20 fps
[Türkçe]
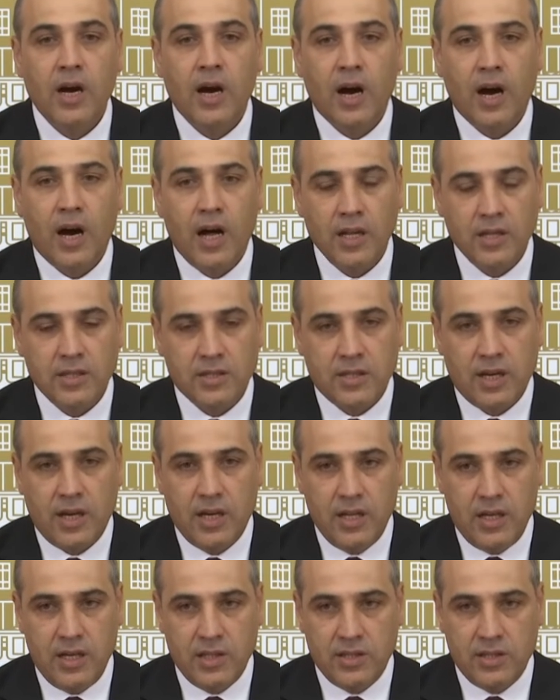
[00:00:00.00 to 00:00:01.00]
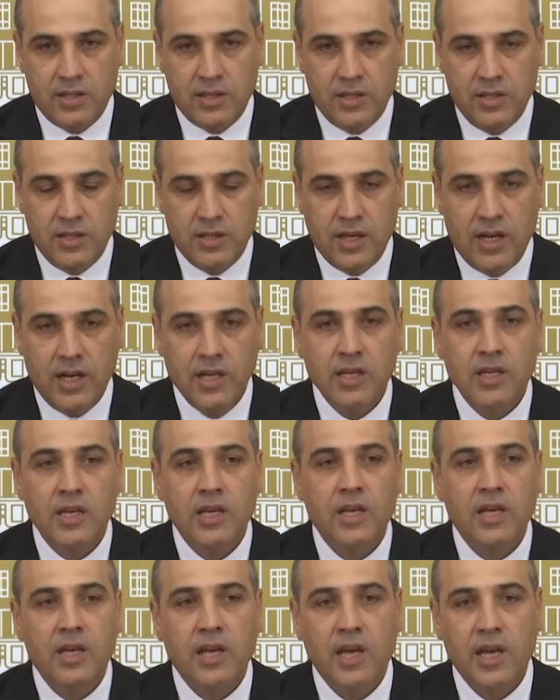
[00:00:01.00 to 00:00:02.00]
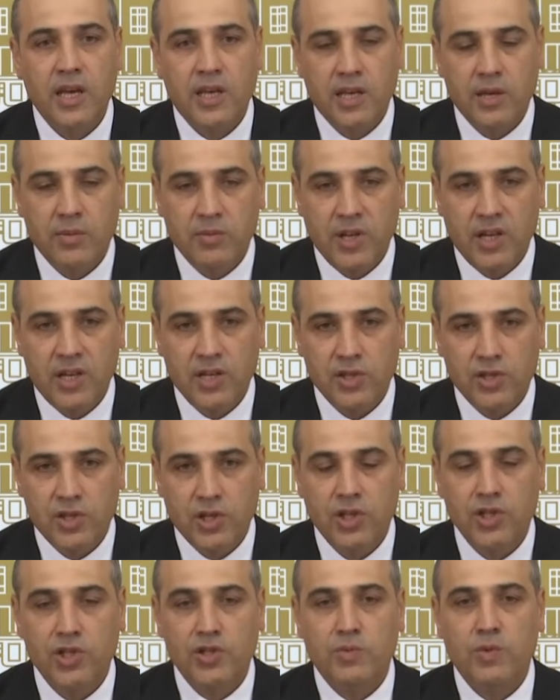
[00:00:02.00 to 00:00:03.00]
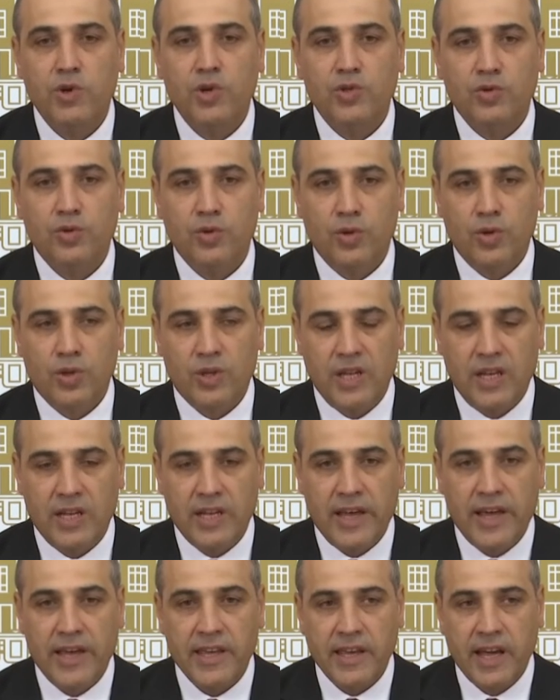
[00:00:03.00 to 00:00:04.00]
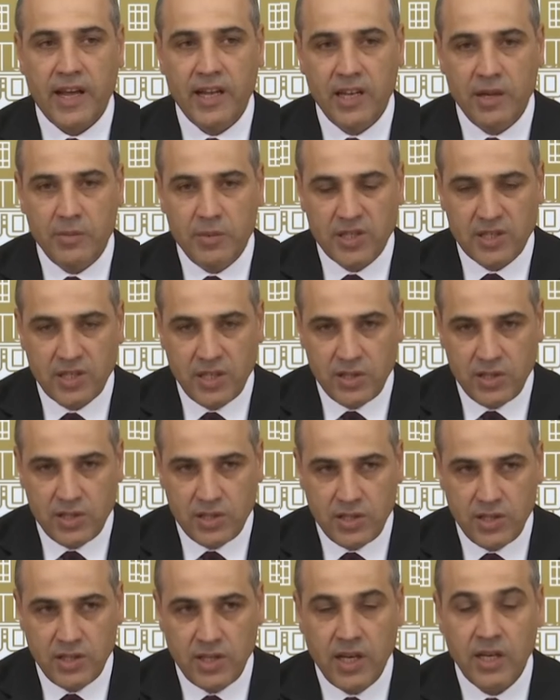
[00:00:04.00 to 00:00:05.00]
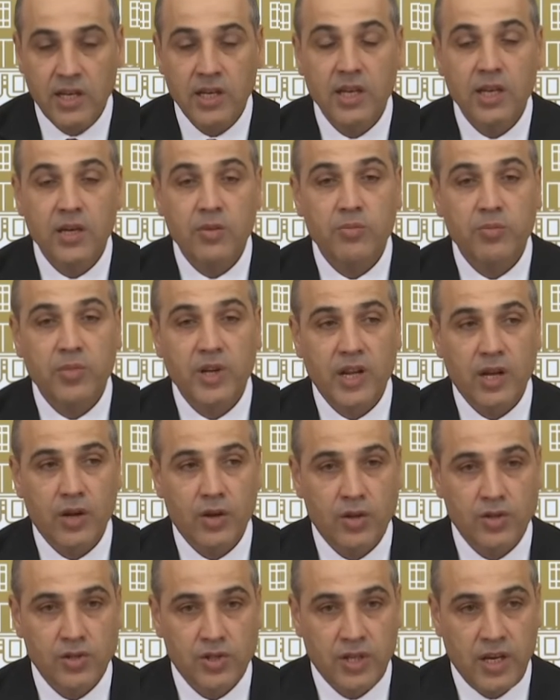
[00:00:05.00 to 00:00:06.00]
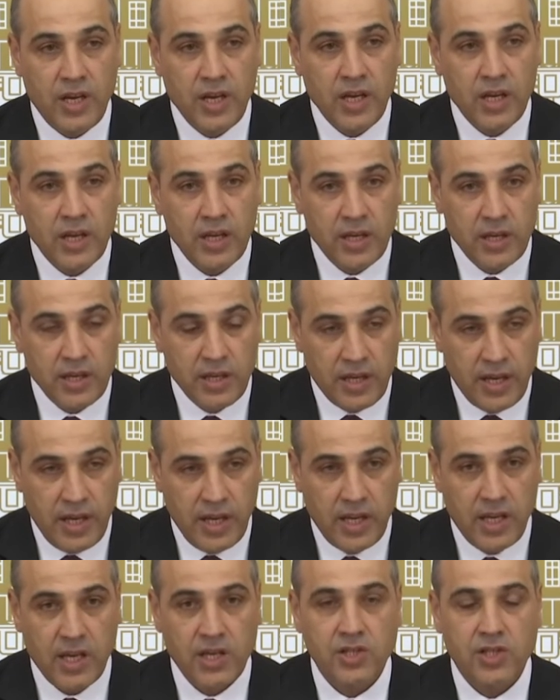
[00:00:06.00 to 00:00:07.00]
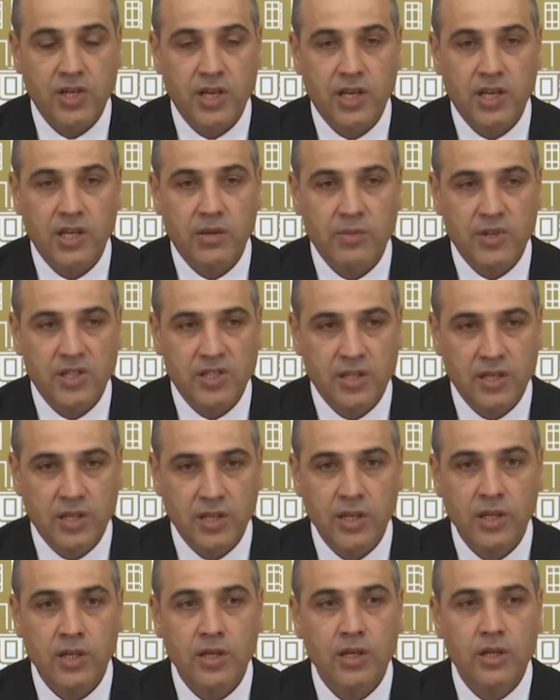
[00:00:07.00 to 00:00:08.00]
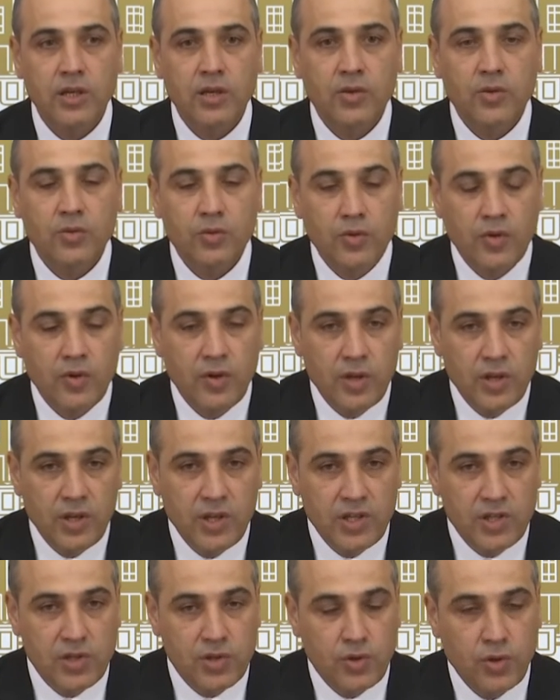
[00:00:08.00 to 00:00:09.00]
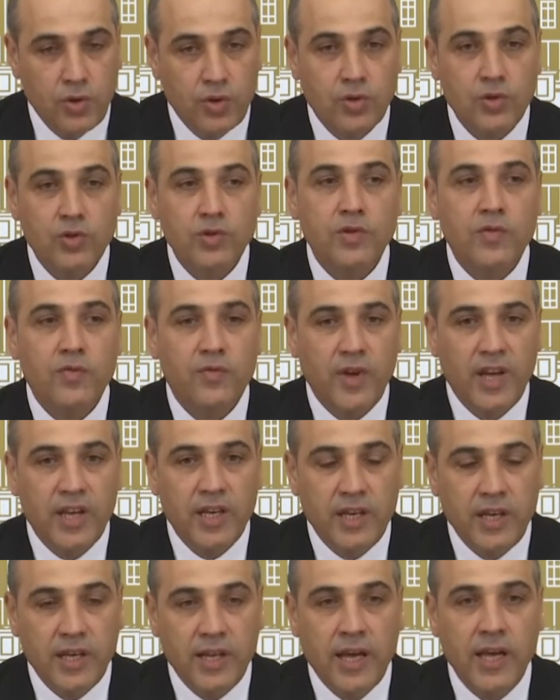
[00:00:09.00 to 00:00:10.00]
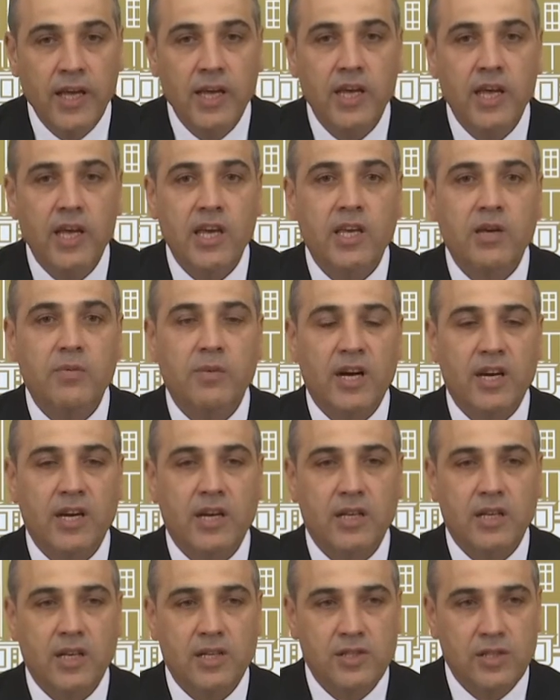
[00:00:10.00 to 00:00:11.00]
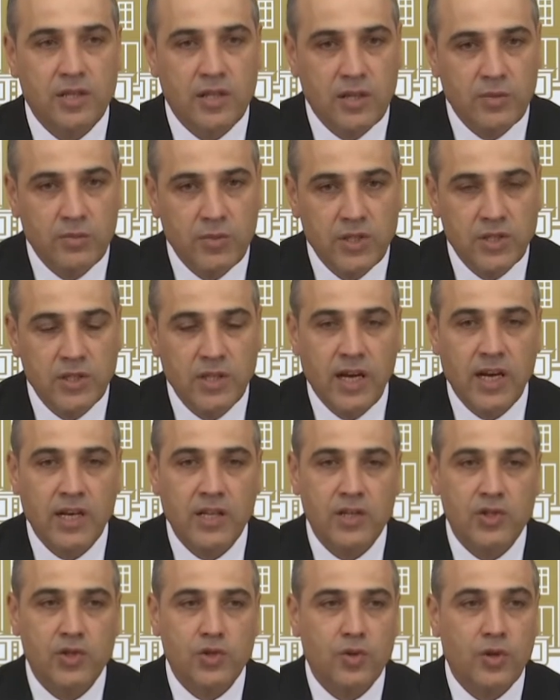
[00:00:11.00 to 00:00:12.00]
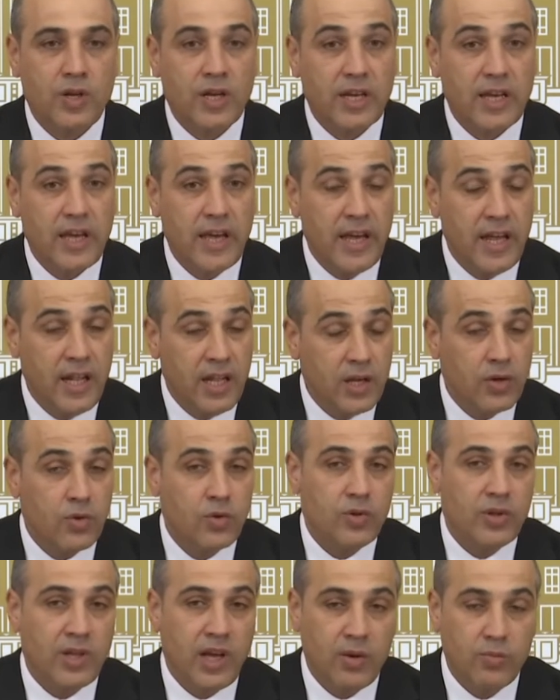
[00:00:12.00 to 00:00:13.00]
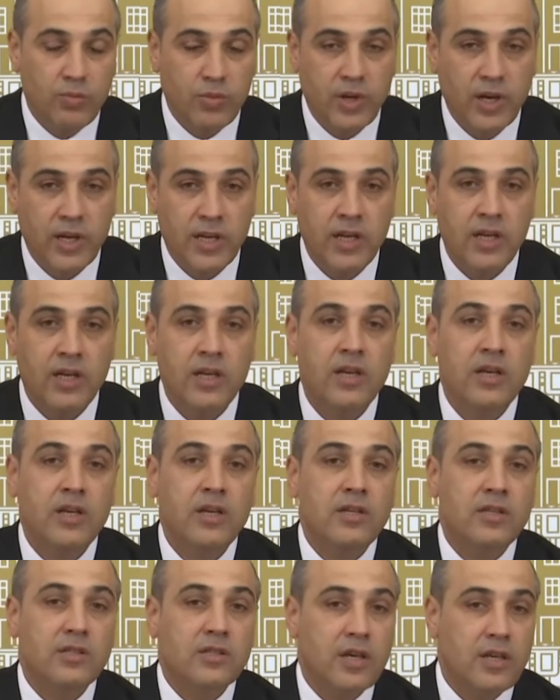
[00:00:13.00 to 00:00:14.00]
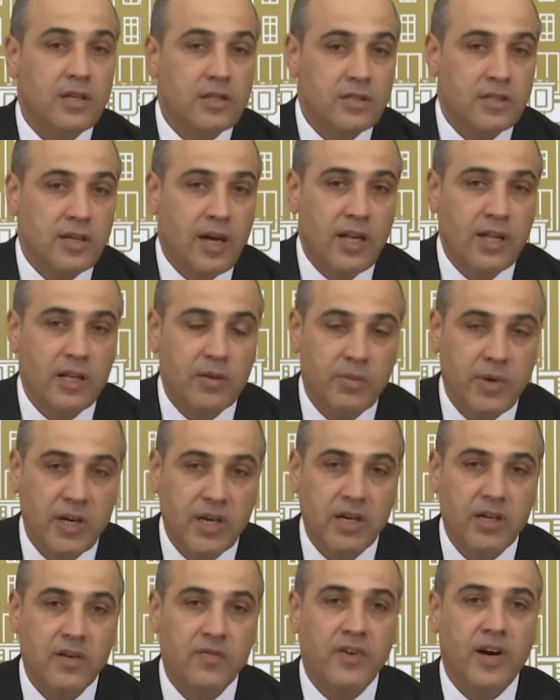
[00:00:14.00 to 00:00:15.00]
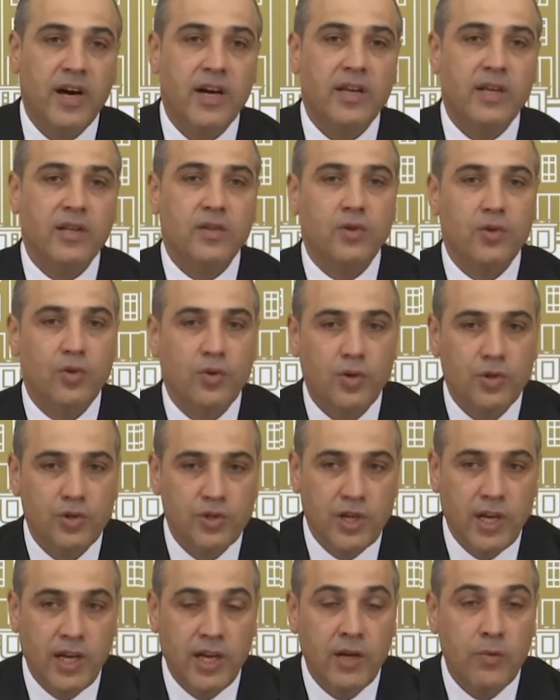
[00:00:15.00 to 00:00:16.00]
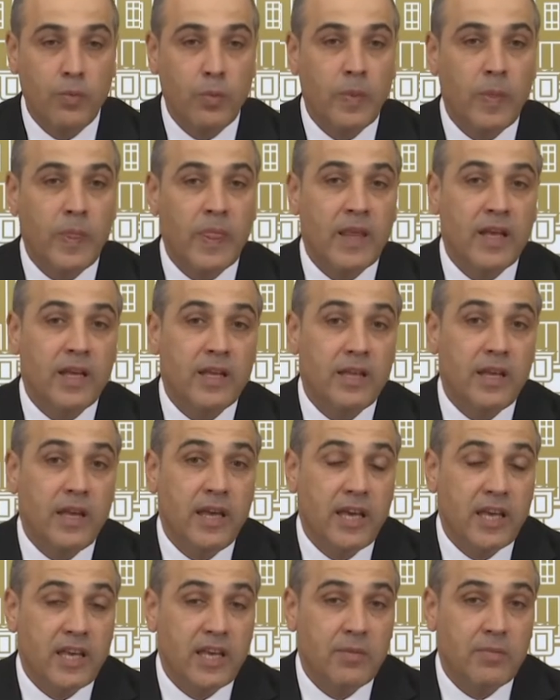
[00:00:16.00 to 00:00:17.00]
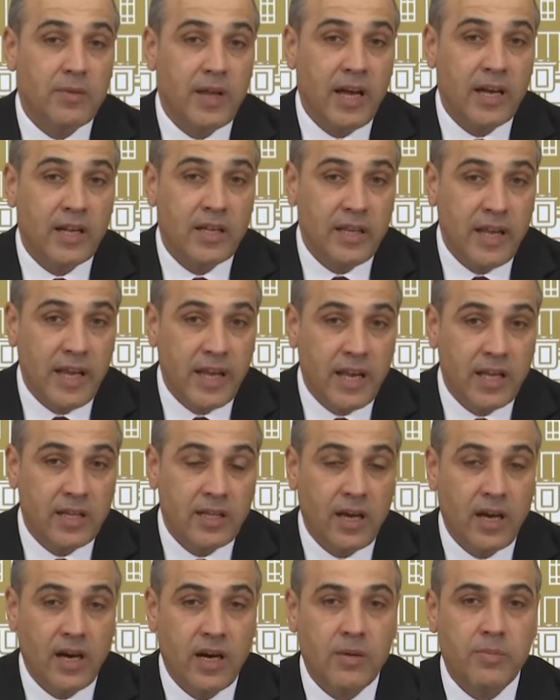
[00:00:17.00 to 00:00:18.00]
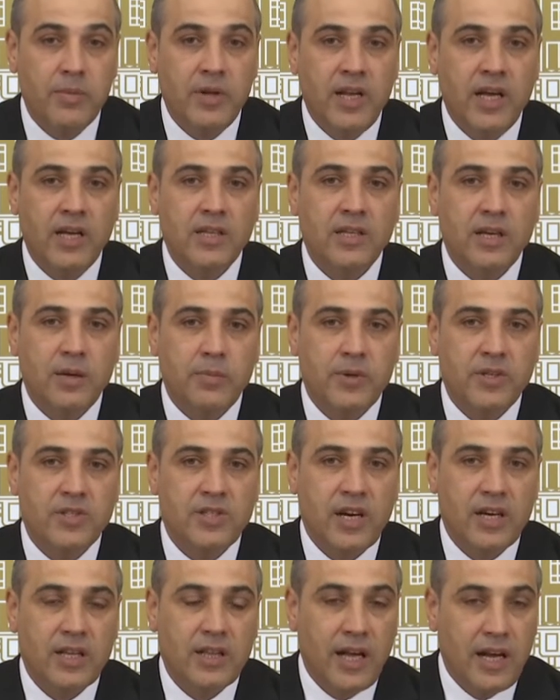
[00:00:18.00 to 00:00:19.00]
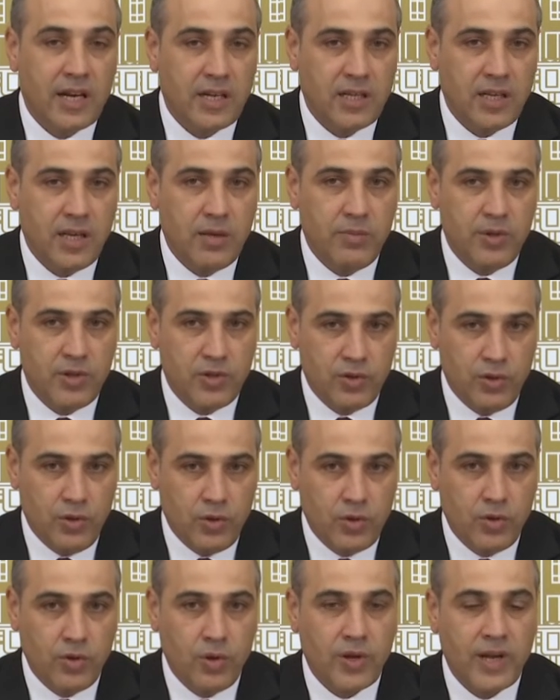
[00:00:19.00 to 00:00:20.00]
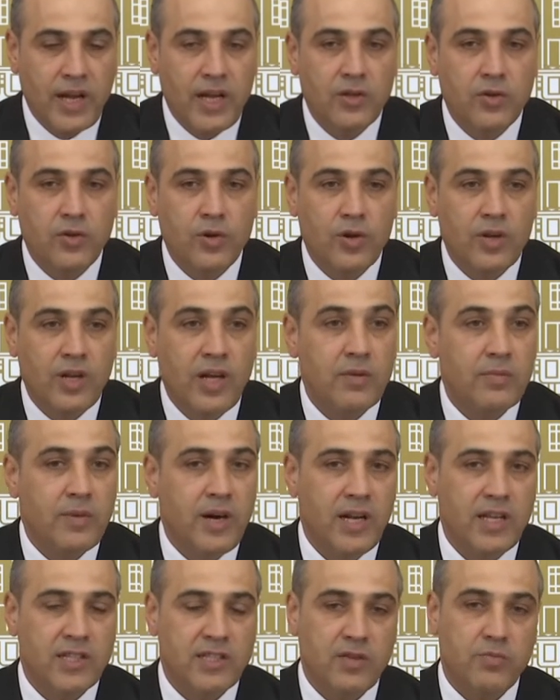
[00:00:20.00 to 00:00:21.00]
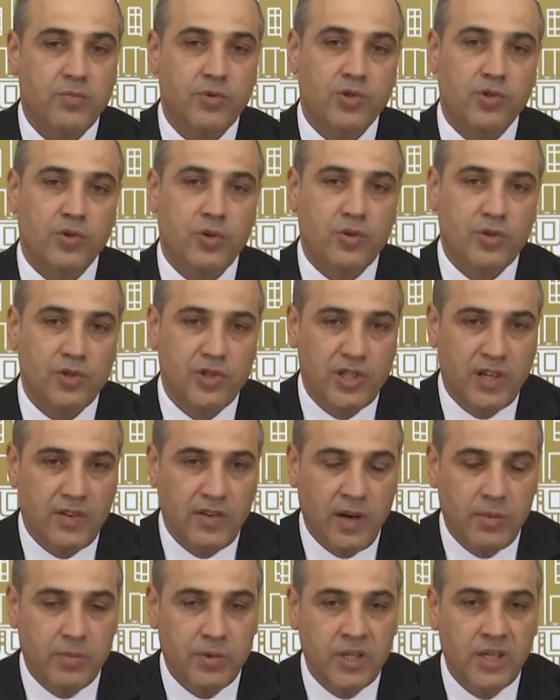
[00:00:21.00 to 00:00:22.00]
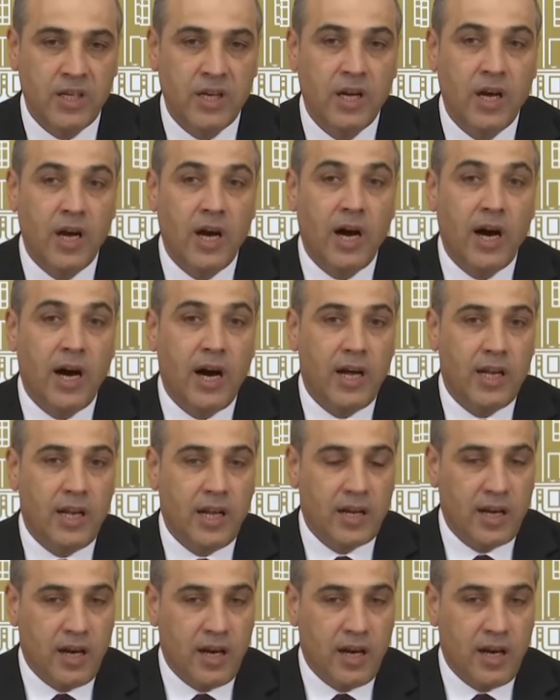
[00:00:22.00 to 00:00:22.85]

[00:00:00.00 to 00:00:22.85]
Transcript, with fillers: halk sağlığı açısından hekimlerin çalışma özgürlüklerini engellemesi açısından bir an önce geriye çekilmesini istiyoruz ve yine hekim arkadaşlarımız yaklaşık olarak 50 günden bu yana Sayın Sağlık Bakanı Fahrettin Koca'ya hekimler nerede ameliyat yapacaklar diye bir soru yöneltiyorlar. Maalesef bu sorunun cevabını halen